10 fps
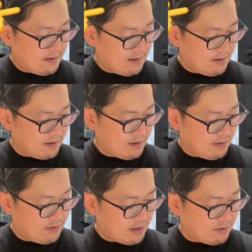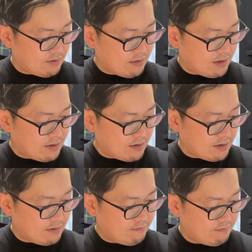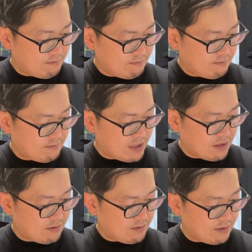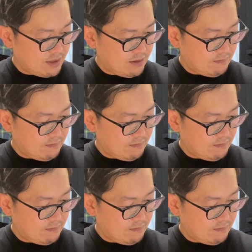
あ、行ったことあるとこあったな。なるほどね。